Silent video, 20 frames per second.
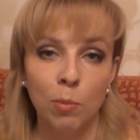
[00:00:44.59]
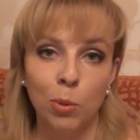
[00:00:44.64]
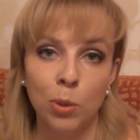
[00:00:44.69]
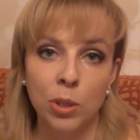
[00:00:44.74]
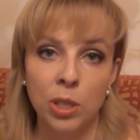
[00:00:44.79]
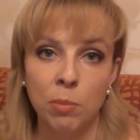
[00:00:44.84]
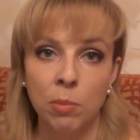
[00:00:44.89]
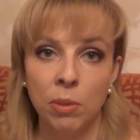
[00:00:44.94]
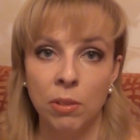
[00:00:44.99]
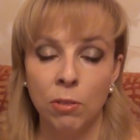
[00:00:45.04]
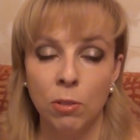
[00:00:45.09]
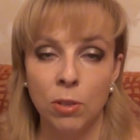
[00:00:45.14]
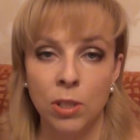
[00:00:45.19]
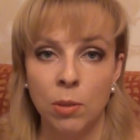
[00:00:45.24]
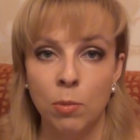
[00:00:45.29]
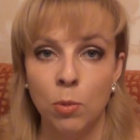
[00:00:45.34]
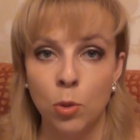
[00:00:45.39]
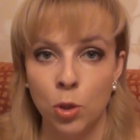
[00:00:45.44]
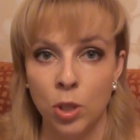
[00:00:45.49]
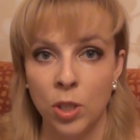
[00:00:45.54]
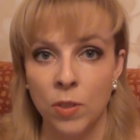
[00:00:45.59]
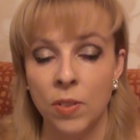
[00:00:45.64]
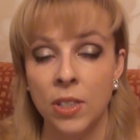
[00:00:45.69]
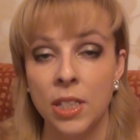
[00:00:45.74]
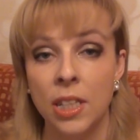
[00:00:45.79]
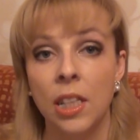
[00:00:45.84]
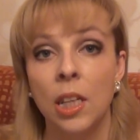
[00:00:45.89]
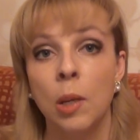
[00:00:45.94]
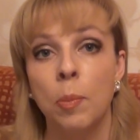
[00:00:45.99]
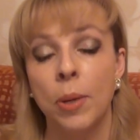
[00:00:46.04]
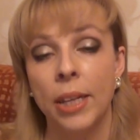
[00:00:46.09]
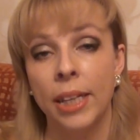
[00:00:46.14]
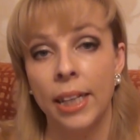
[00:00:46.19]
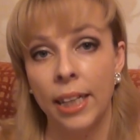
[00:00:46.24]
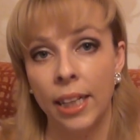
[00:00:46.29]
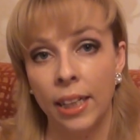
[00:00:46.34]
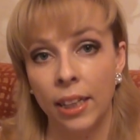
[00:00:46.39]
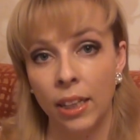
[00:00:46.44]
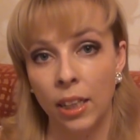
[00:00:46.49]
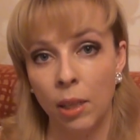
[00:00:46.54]
после моего замужества целых пять
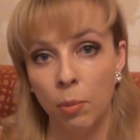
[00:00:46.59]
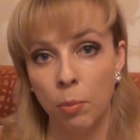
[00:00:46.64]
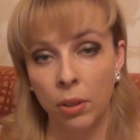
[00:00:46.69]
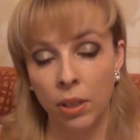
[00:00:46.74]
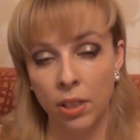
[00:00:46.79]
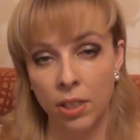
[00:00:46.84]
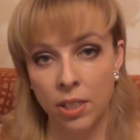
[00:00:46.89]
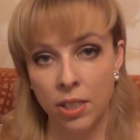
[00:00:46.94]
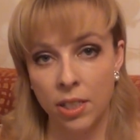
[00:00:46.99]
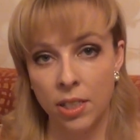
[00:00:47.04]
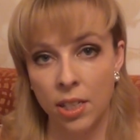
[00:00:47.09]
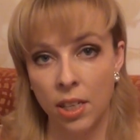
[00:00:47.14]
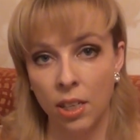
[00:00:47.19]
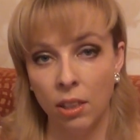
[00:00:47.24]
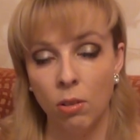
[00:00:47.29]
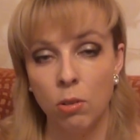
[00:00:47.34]
лет не было детей,